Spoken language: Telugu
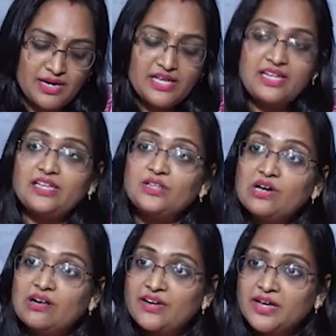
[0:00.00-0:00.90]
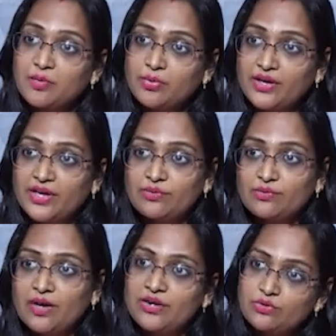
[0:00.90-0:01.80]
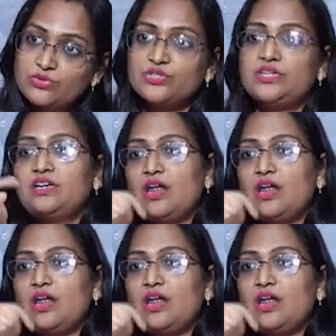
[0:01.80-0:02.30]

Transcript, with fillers: మళ్ళీ అది ఎందుకు అవ్వలేకపోయాను అని కూర్చొని